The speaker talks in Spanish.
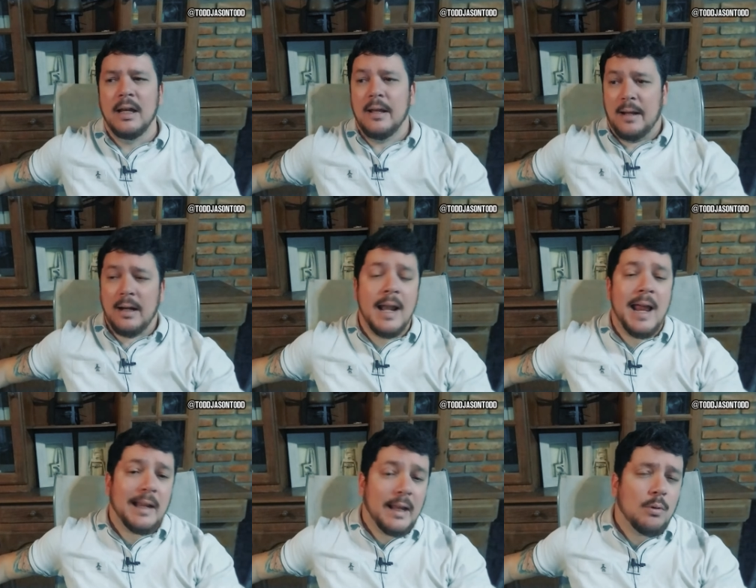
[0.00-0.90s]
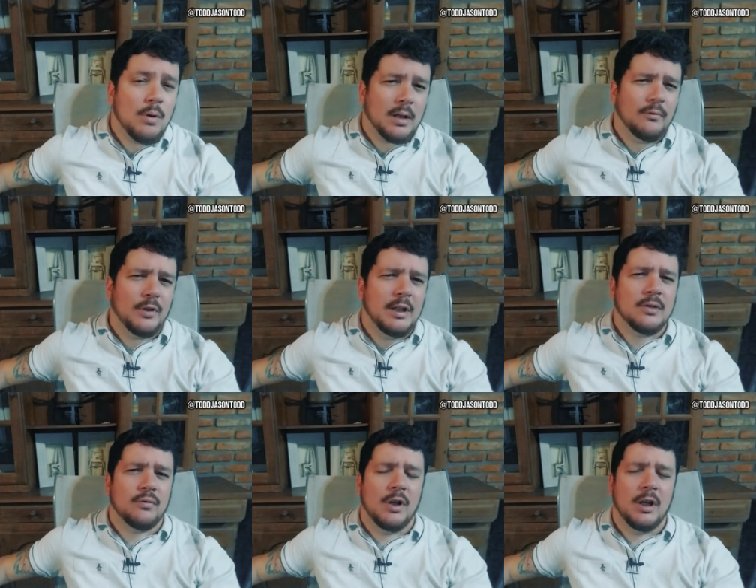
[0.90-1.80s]
en la que Joaquín Phoenix
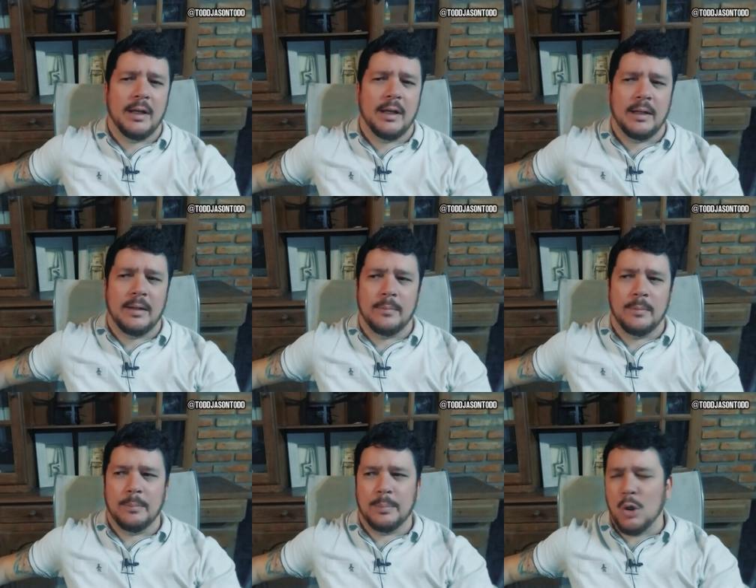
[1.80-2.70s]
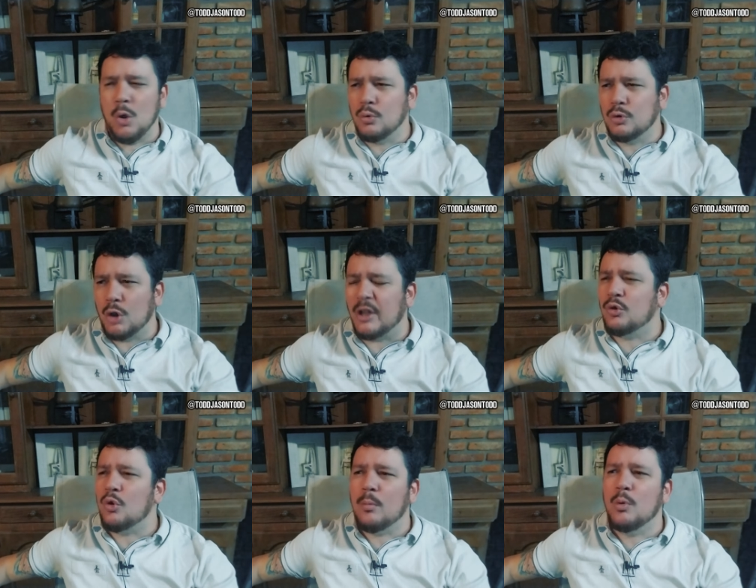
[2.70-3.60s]
fue productor,
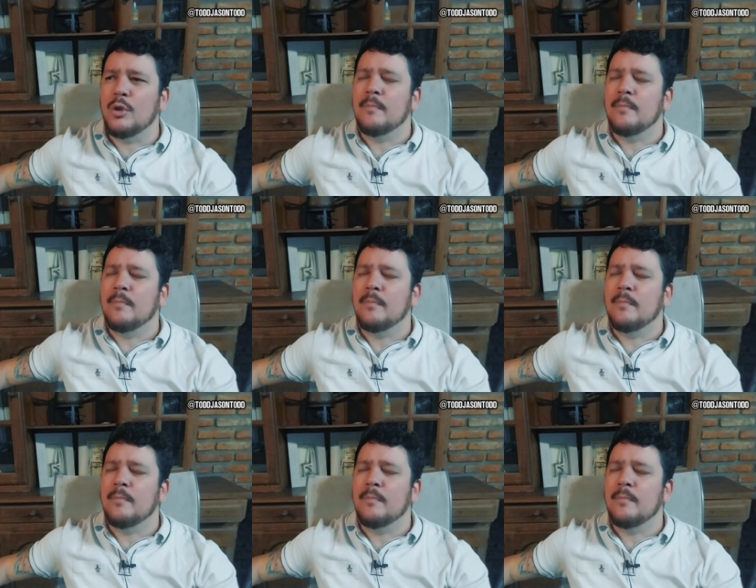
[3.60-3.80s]
estuvo muy...